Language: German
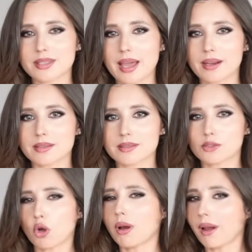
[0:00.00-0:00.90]
alle alles
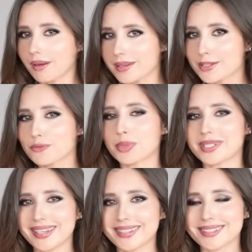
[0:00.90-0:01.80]
doch relativ
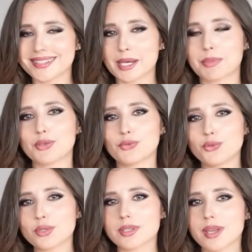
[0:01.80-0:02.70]
bedeckt ist, aber die
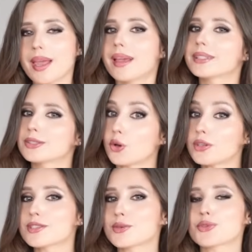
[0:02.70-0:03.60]
Füße es
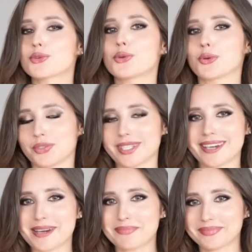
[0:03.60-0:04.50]
trotzdem schön
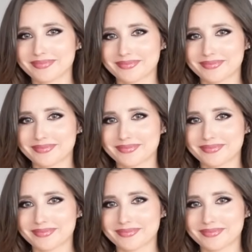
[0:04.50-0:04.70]
luftig haben.